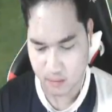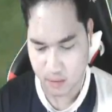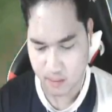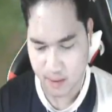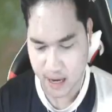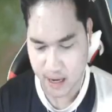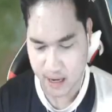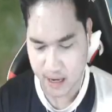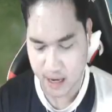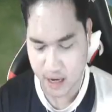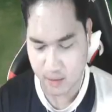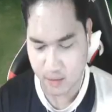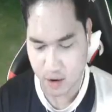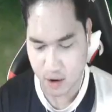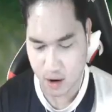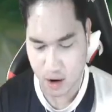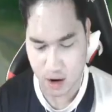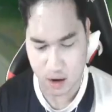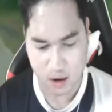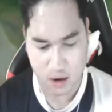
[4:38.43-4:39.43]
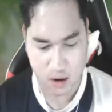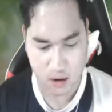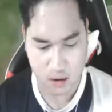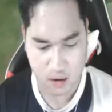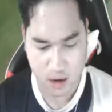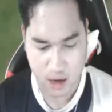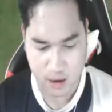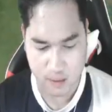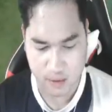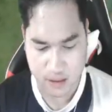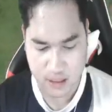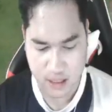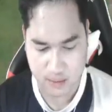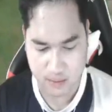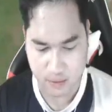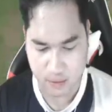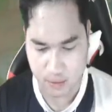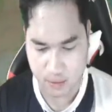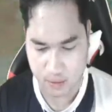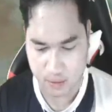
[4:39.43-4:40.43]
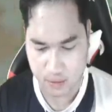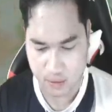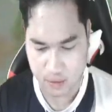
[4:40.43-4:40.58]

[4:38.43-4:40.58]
bạn lên nó mới gọn ok mới săn bù